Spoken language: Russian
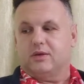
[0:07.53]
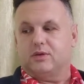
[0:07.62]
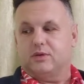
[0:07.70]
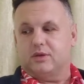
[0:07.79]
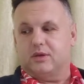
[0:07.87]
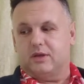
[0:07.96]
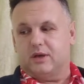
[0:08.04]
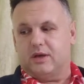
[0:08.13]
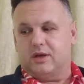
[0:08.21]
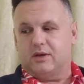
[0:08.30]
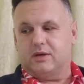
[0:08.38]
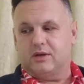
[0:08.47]
Сегодня
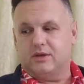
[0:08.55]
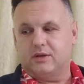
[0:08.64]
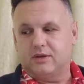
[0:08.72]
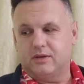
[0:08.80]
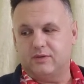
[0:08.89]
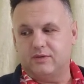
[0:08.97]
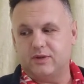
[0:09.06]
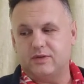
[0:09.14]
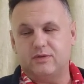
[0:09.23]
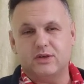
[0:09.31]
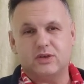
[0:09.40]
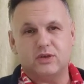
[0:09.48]
я
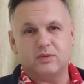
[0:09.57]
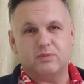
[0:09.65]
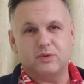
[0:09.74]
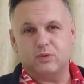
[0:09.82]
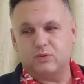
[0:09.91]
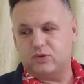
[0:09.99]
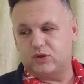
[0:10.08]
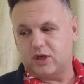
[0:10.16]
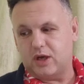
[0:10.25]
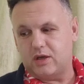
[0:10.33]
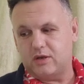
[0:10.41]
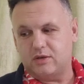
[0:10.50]
весь вечер пью
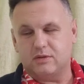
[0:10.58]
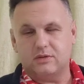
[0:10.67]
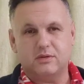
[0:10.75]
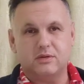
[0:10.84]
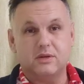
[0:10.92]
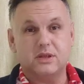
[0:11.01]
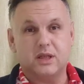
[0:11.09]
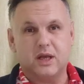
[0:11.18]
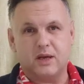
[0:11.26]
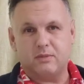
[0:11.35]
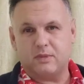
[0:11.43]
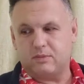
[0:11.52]
чай с
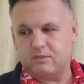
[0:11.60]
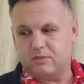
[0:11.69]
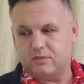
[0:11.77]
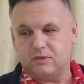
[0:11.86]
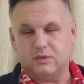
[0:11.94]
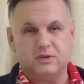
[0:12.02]
лаймом.